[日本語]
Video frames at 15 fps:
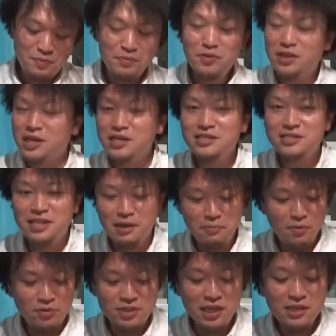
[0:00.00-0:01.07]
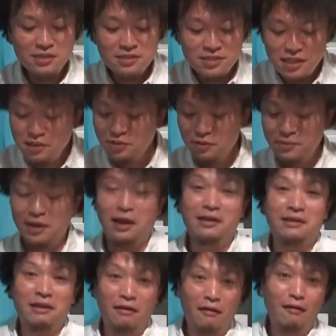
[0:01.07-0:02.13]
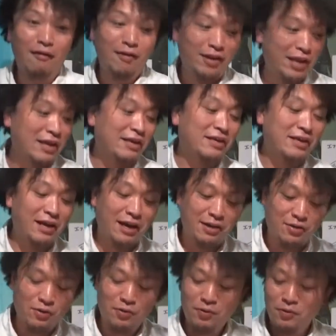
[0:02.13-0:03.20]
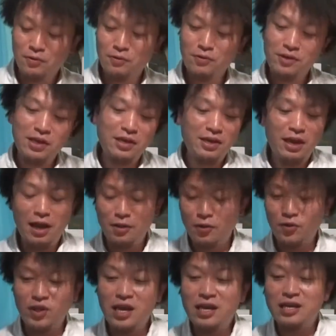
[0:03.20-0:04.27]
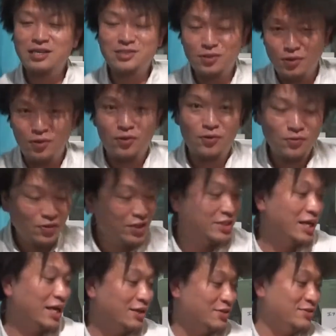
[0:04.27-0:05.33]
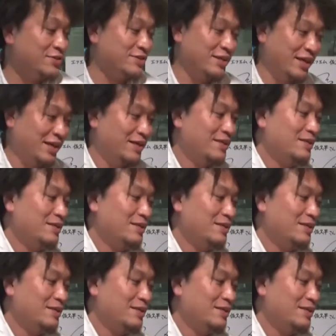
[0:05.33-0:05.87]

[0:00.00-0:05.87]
もう全然もう全然読めなかったよ天気概況を天気あのお天気情報ウェザーニュースね、